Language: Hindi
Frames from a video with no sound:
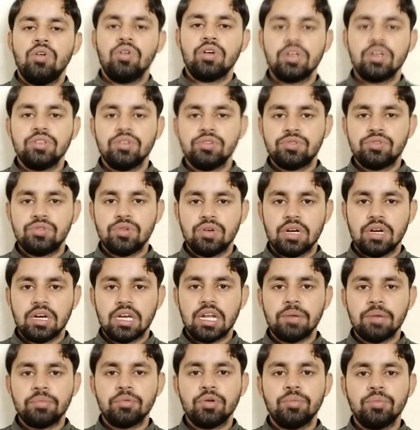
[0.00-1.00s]
ओके दोस्तों अगर
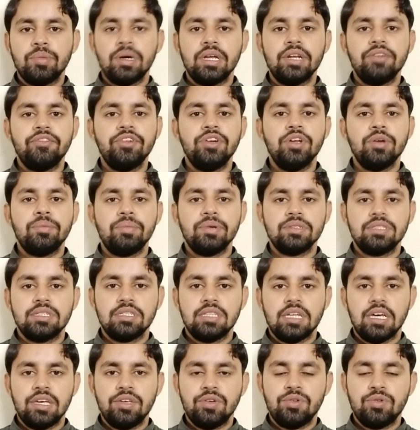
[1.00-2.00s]
आपको हमारी वीडियो
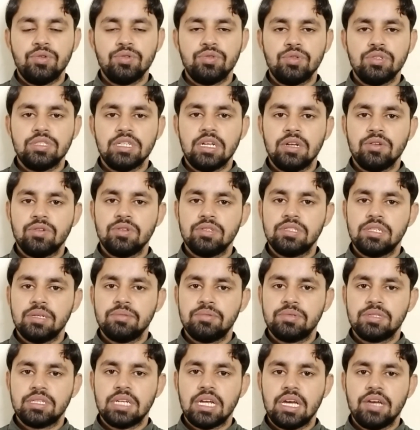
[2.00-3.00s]
पसंद आई हो तो चैनल को
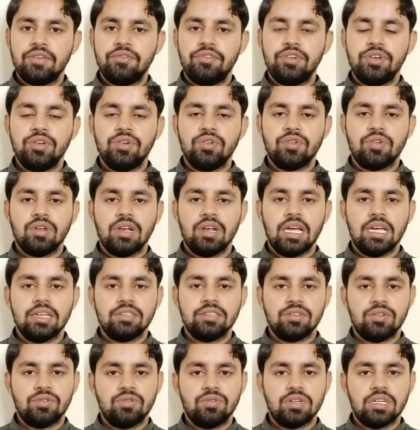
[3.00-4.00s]
सब्सक्राइब वीडियो को लाइक
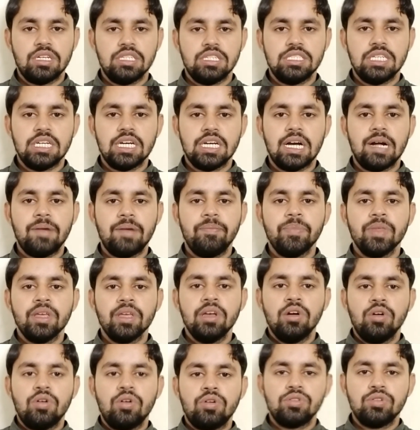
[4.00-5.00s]
ज़रूर कीजिएगा
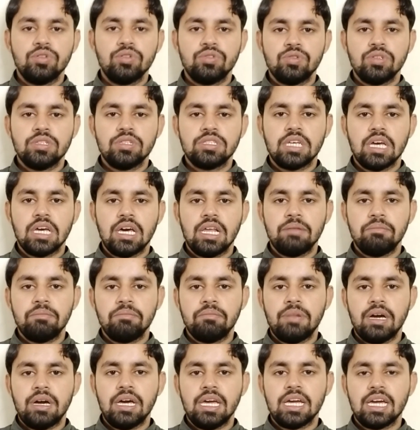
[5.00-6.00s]
और दोस्तों इसका
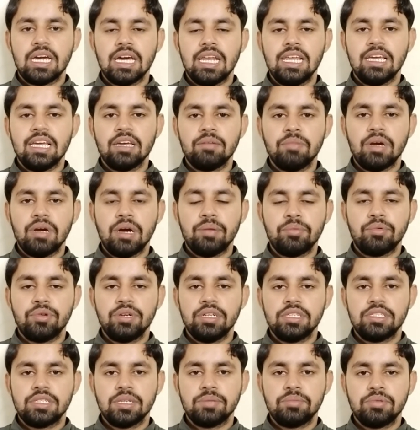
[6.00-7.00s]
बाय का लिंक मैं आपको
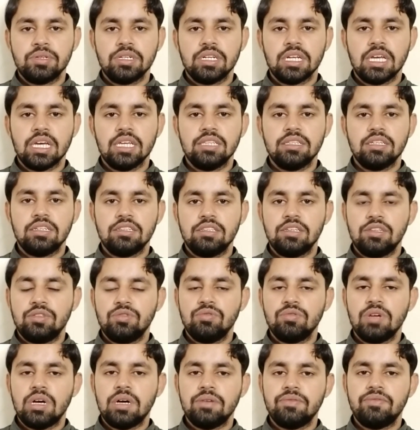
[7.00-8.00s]
डिस्क्रिप्शन के अंदर दे
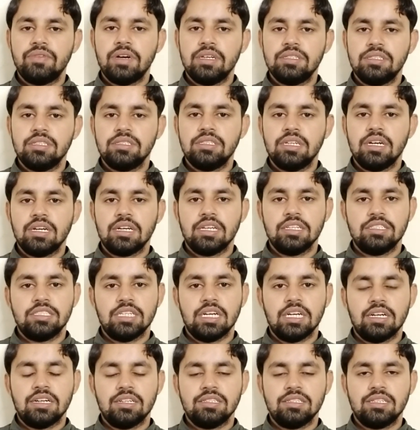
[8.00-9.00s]
दूंगा आप वहाँ से जाके
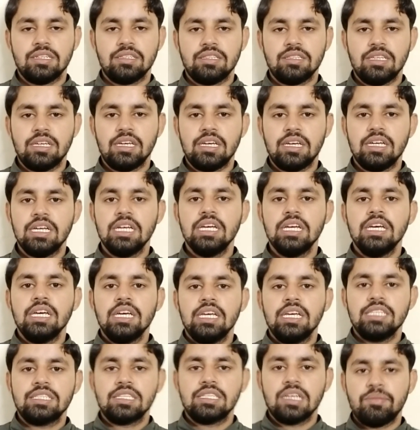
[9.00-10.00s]
चेक कर सकते हैं
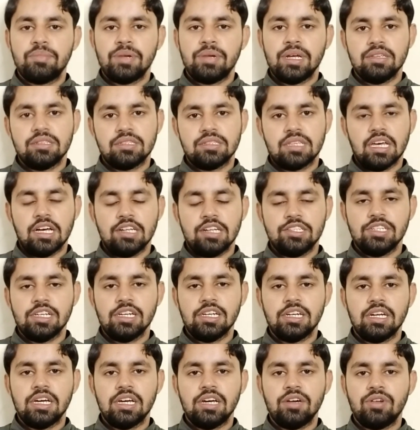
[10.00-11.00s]
इसका प्राइस क्या
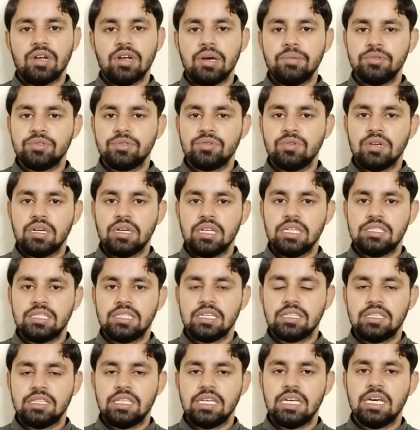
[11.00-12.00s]
चल रहा है और आप इसको खरीद
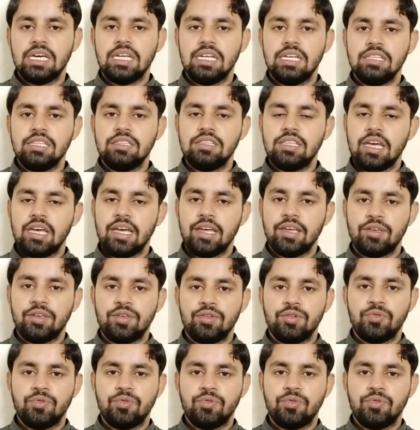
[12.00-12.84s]
सकते हैं या नहीं थैंक